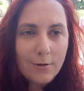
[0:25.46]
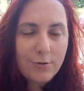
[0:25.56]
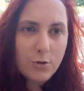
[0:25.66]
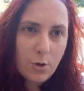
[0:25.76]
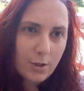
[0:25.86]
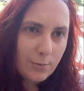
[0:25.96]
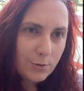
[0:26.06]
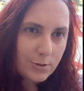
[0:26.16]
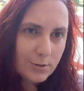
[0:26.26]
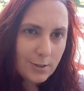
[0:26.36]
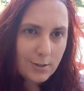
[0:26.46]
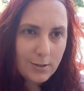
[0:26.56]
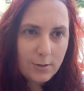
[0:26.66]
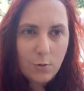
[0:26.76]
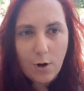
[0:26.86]
une histoire
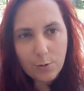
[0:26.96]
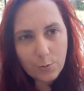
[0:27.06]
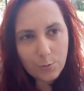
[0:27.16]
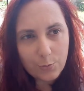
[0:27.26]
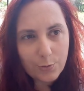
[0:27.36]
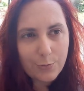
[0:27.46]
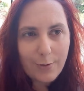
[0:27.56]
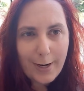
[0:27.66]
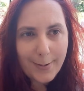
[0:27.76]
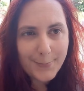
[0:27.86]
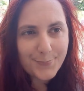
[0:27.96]
d'amitié et de rencontre, voilà.